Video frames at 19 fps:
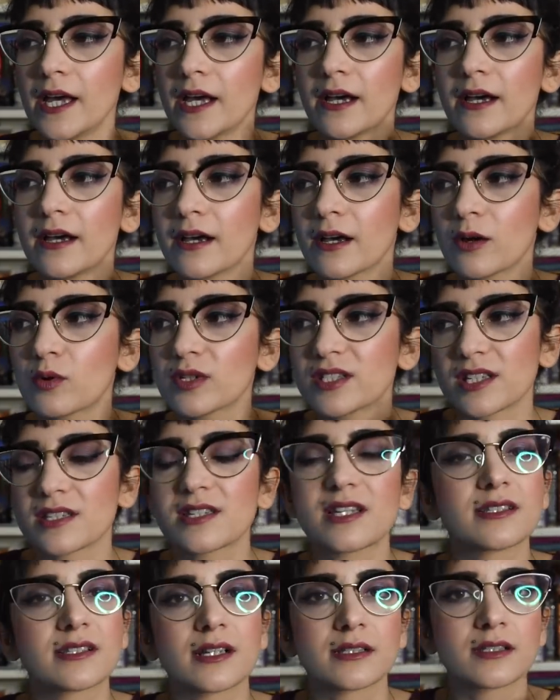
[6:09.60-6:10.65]
eh, questa
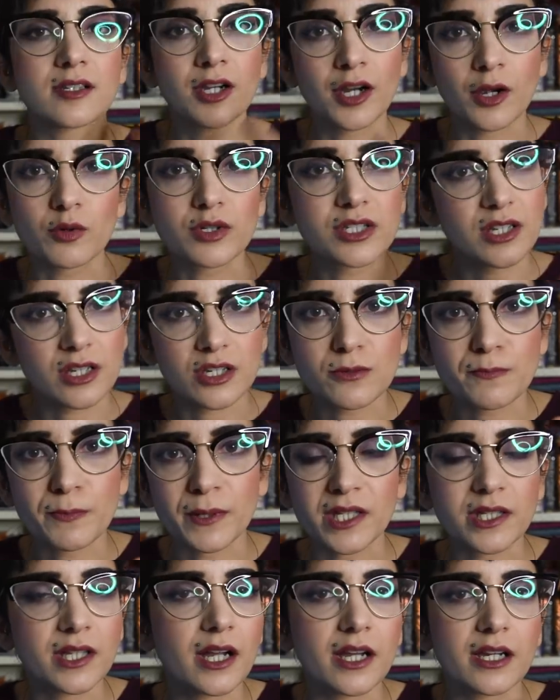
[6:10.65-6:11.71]
sensazione, questa
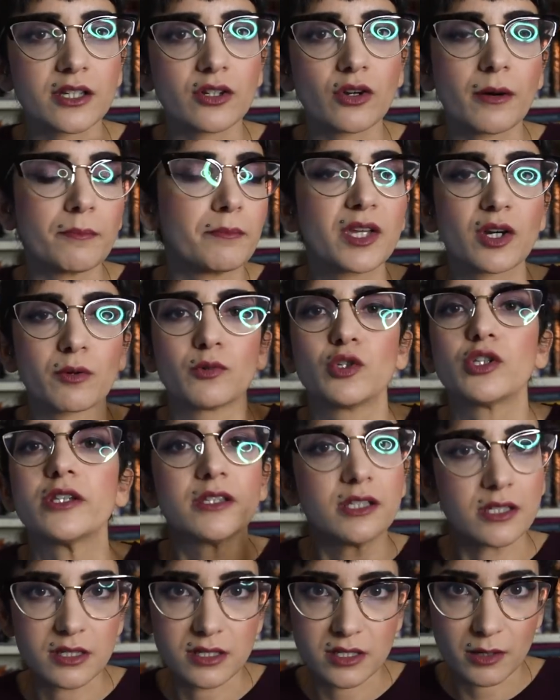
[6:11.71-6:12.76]
spinta che io ammiro
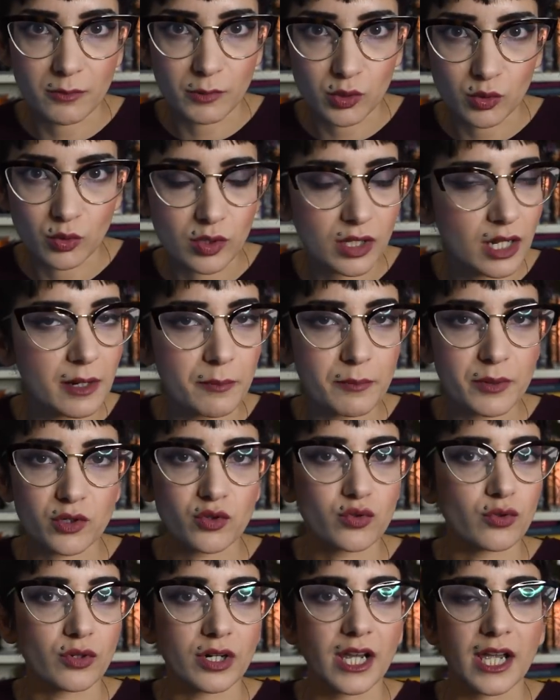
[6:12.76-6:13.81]
moltissimo in tutte le
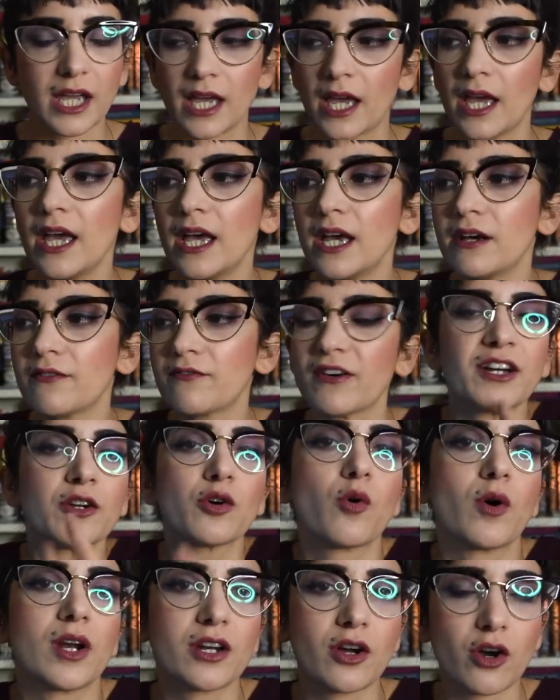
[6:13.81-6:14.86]
persone che fanno
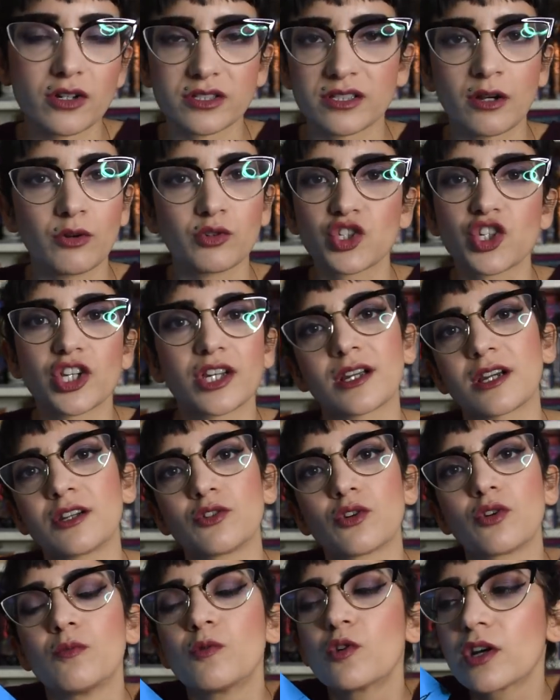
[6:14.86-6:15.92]
qualcosa o
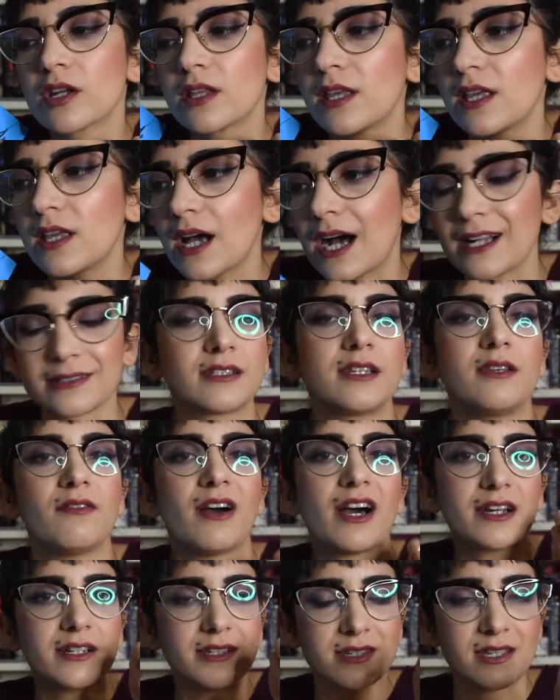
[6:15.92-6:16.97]
cercano comunque di
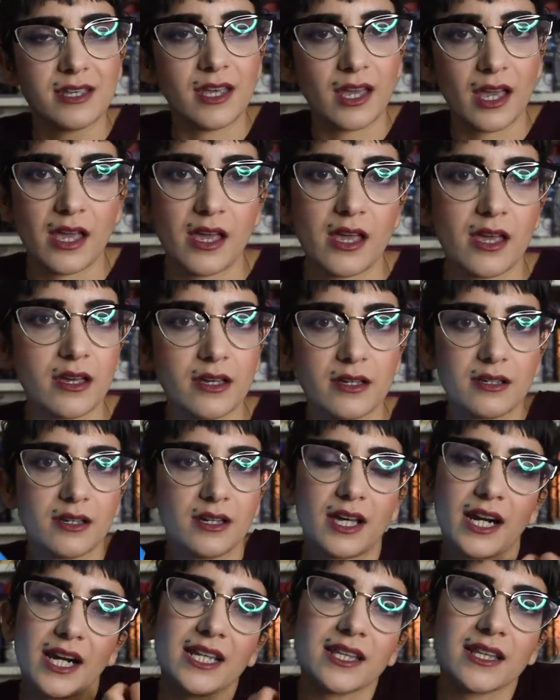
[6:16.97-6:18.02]
attivarsi e
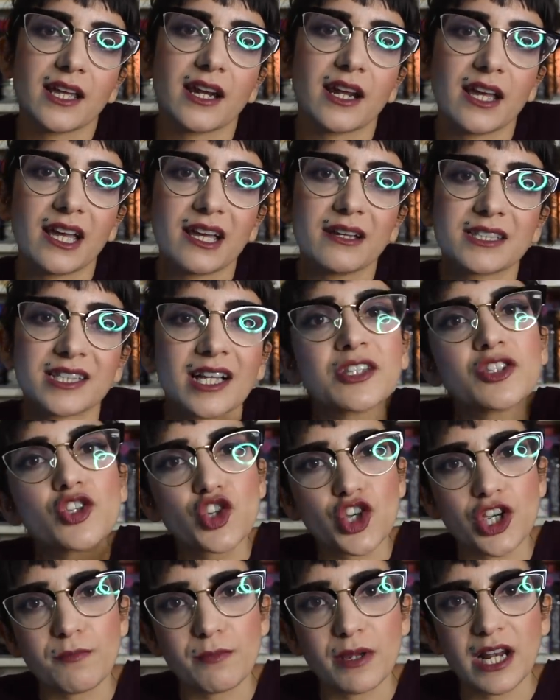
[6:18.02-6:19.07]
eh, rendere
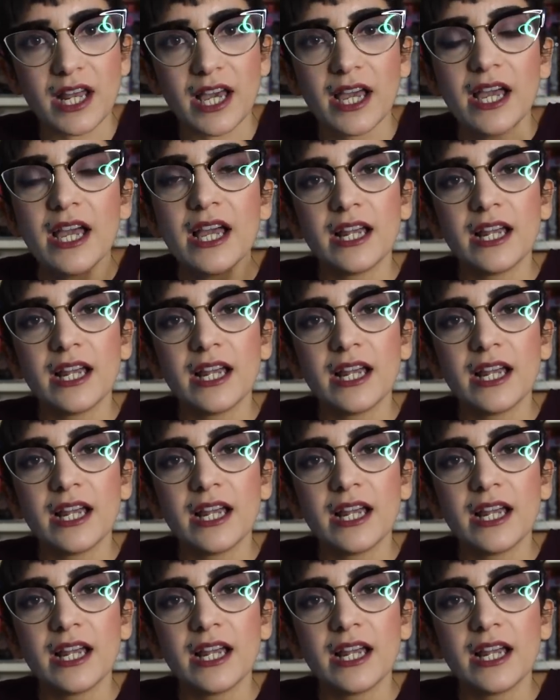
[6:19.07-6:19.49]
tangibile